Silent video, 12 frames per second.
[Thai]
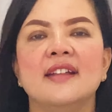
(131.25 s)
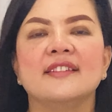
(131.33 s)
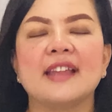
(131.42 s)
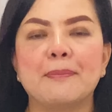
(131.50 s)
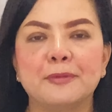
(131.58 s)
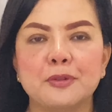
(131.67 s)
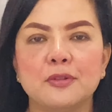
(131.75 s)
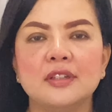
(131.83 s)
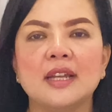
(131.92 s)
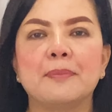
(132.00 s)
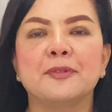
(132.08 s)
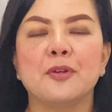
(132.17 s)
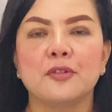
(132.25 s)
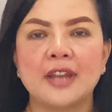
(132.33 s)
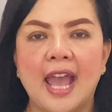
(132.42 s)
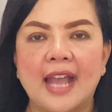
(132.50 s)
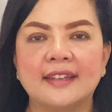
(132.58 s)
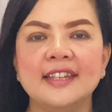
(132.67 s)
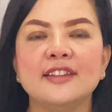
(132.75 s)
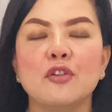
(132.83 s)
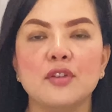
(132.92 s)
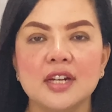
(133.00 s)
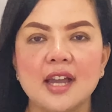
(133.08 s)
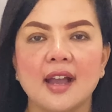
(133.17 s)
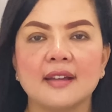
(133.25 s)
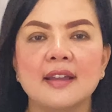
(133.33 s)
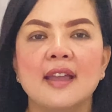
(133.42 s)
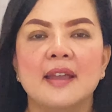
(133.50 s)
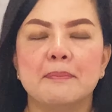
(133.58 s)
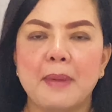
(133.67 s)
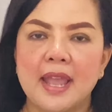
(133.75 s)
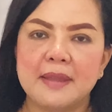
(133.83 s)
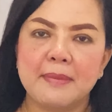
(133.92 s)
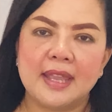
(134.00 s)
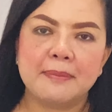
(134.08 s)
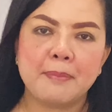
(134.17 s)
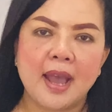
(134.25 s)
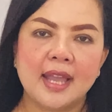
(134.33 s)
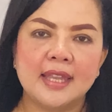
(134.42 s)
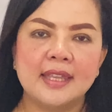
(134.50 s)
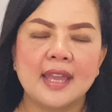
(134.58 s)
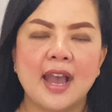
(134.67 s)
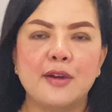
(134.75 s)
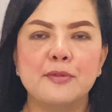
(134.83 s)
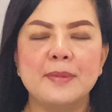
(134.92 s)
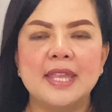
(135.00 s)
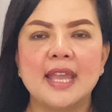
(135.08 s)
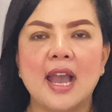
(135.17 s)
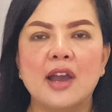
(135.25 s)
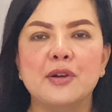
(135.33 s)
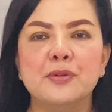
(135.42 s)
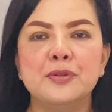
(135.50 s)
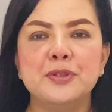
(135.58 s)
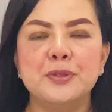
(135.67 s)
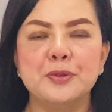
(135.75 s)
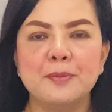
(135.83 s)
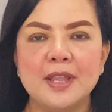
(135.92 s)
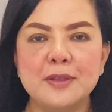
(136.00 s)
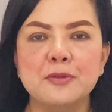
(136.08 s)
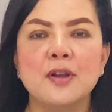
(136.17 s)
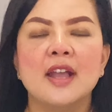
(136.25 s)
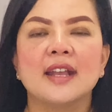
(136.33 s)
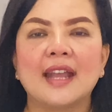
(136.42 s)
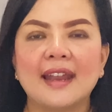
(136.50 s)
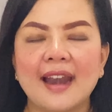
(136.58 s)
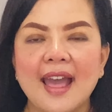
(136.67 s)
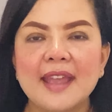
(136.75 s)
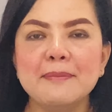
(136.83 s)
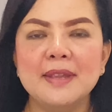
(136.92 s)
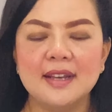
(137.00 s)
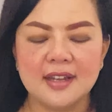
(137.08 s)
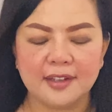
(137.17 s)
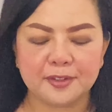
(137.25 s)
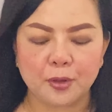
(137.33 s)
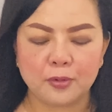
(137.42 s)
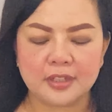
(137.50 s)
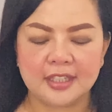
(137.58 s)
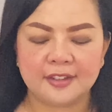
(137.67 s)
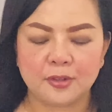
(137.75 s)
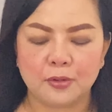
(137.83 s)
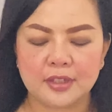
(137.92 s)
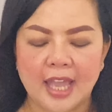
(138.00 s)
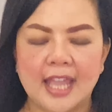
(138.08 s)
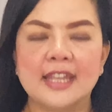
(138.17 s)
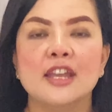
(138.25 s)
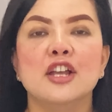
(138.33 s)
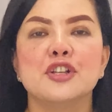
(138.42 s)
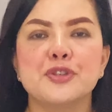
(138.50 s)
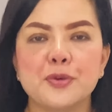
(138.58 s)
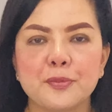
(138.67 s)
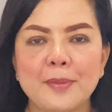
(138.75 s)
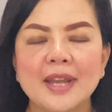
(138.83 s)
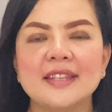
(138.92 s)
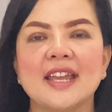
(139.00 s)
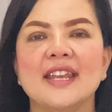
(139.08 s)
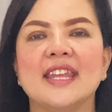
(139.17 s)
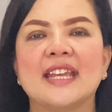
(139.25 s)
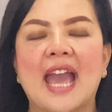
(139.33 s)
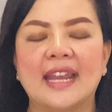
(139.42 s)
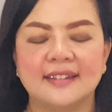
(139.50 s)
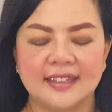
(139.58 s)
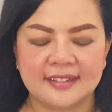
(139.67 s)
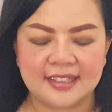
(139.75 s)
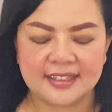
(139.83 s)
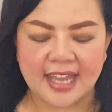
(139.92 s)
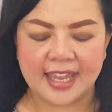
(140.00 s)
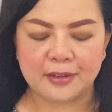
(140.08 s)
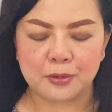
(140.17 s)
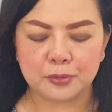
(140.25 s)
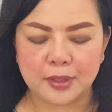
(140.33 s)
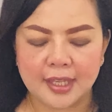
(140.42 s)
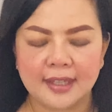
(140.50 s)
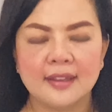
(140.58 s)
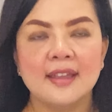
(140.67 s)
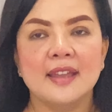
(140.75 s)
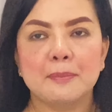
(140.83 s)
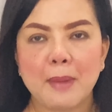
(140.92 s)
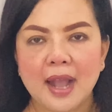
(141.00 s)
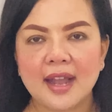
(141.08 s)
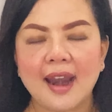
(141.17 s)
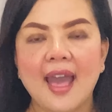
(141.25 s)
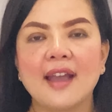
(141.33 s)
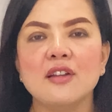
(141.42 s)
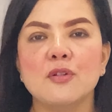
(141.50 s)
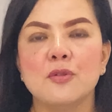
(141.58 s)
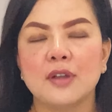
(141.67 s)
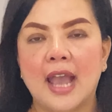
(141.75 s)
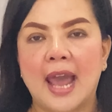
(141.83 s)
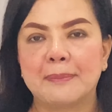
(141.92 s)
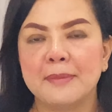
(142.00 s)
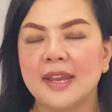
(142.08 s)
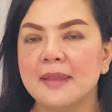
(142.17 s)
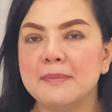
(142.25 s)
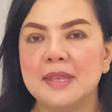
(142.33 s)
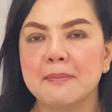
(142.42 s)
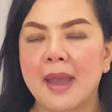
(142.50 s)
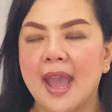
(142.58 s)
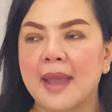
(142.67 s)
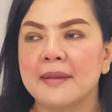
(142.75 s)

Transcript: สับสนกับสองทางที่ต้องเลือก ไปไม่ไป เอาไม่เอาอยู่ไม่อยู่ คล้ายๆ มีเรื่องสองจิตสองใจจงมั่นใจในการตัดสินใจของตัวเอง บางครั้งโอกาสไม่ได้มีมา